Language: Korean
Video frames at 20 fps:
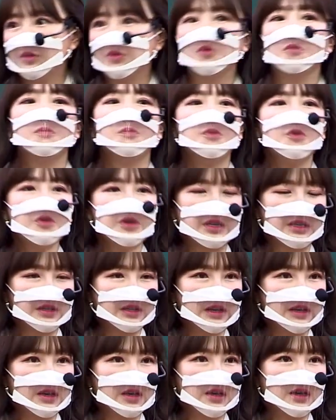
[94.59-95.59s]

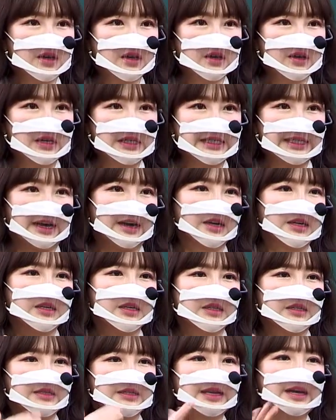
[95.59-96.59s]
조폭인데
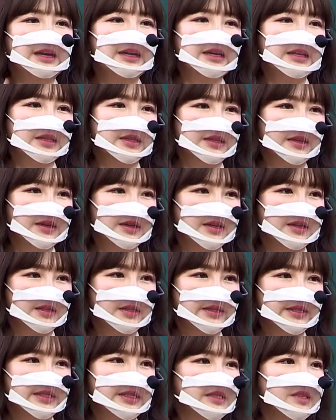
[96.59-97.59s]
자기 딸한테
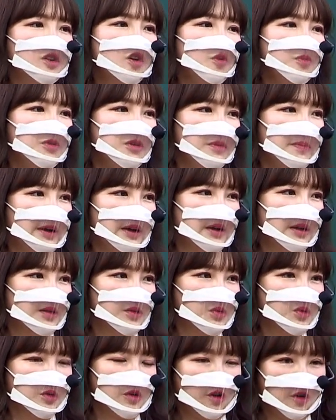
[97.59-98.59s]
직업을 말할
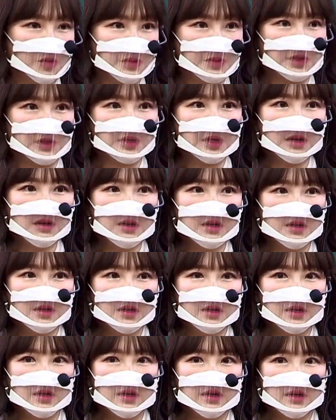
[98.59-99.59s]
수가 없어서
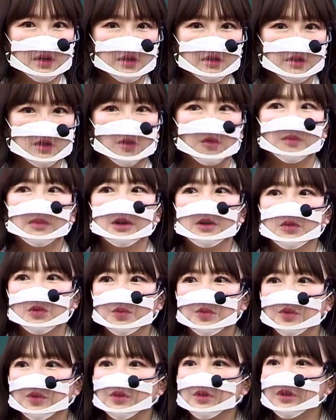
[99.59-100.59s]
정말로
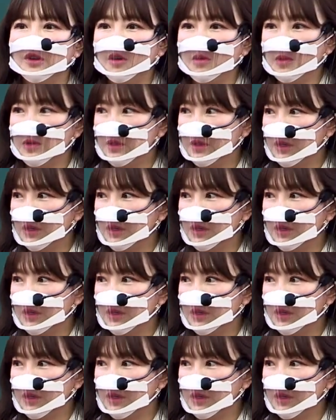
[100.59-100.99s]
부끄러움을